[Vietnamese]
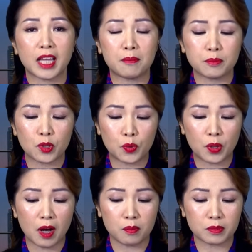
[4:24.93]
thăm của
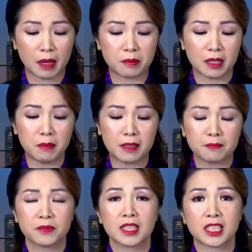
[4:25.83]
ông Tập Cận Bình
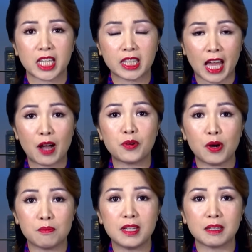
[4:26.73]
sẽ tạo
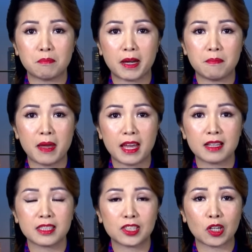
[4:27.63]
động lực mạnh
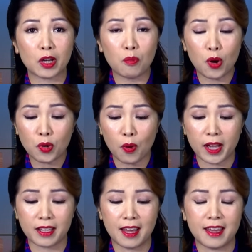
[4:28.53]
mẽ cho cái mối
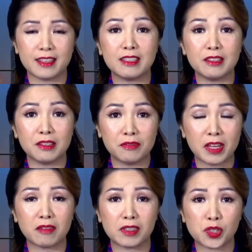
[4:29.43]
quan hệ giữa
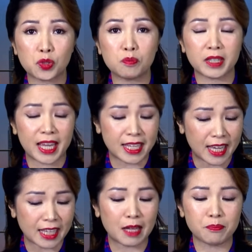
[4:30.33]
Việt và Trung ngày
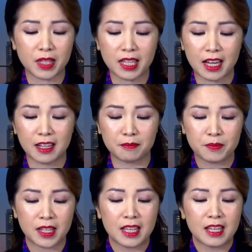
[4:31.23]
càng thấm thiết hơn.
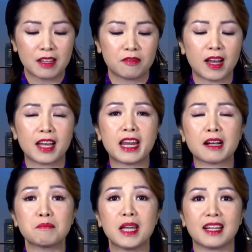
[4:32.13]
Và
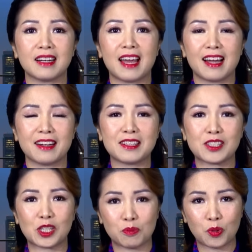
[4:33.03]
đặc biệt là đó
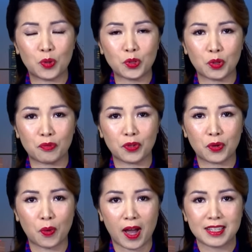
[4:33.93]
trong cuối tuần vừa
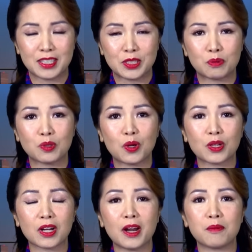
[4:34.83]
qua, chúng
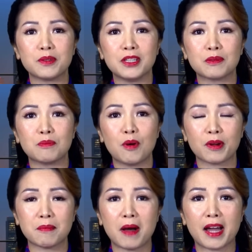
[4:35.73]
tôi có đọc được
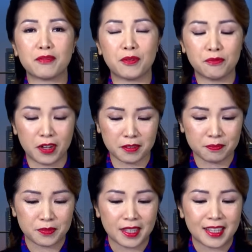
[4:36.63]
một cái bài phỏng vấn